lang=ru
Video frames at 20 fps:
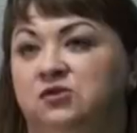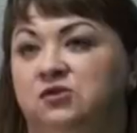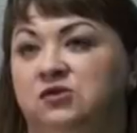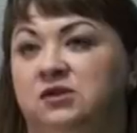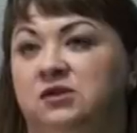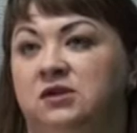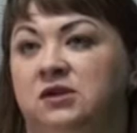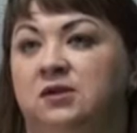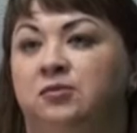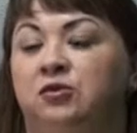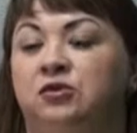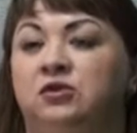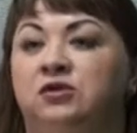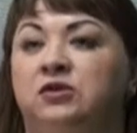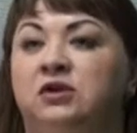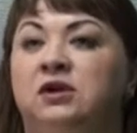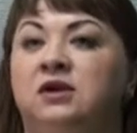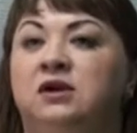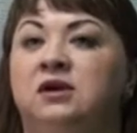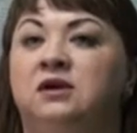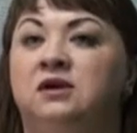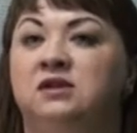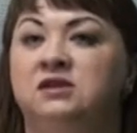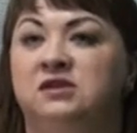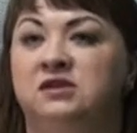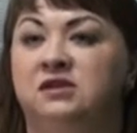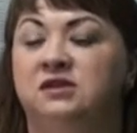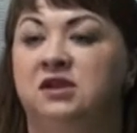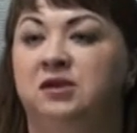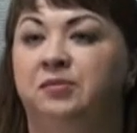создана, работают
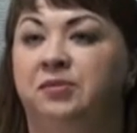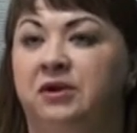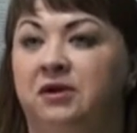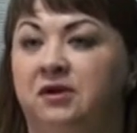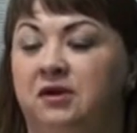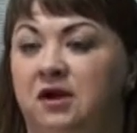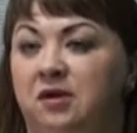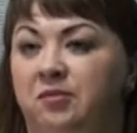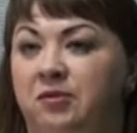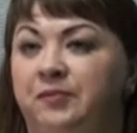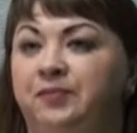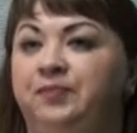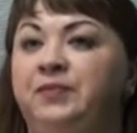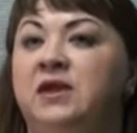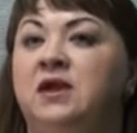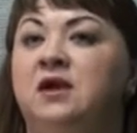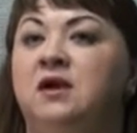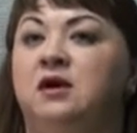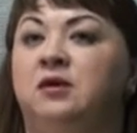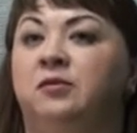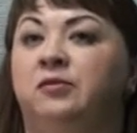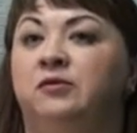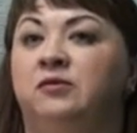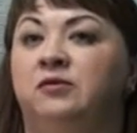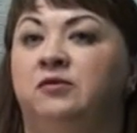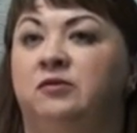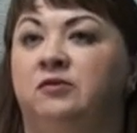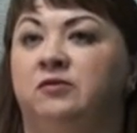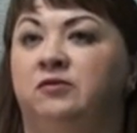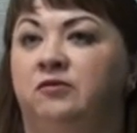концертные программы,
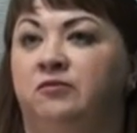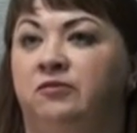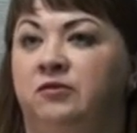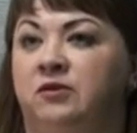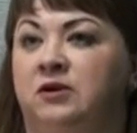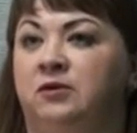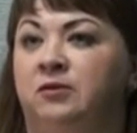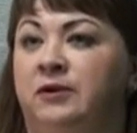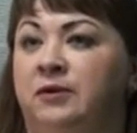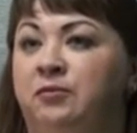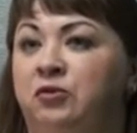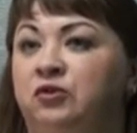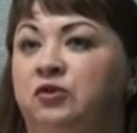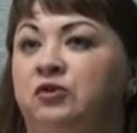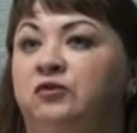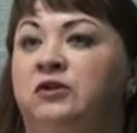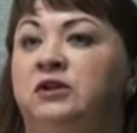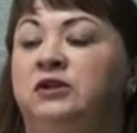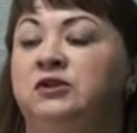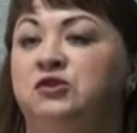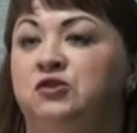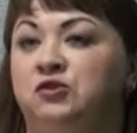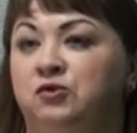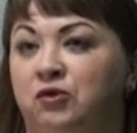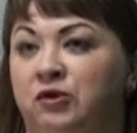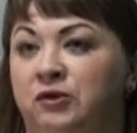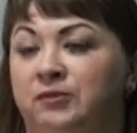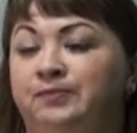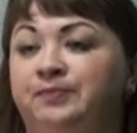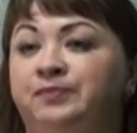работают
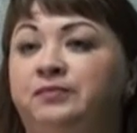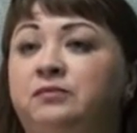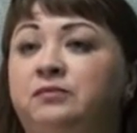волонтеры.